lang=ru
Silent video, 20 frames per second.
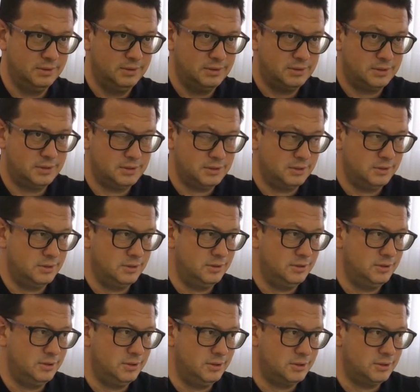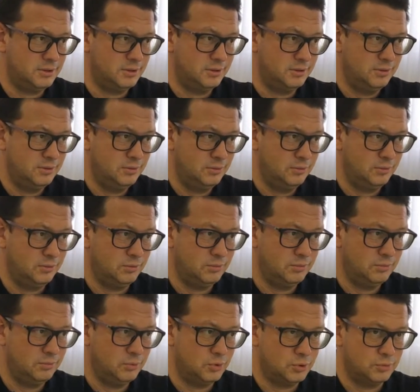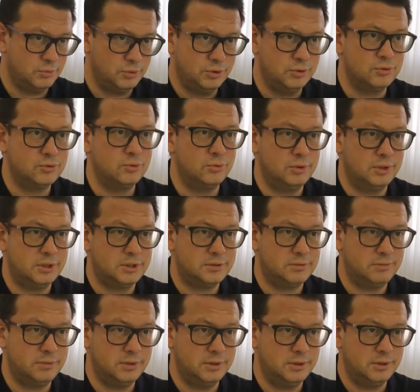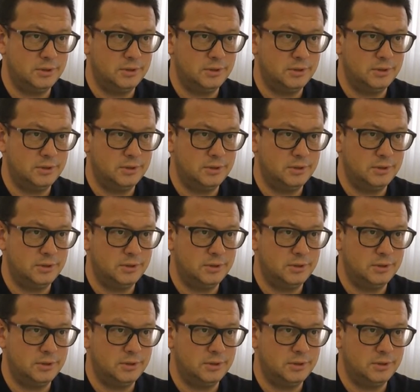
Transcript: сказать, интересы, ну, может быть, государственные,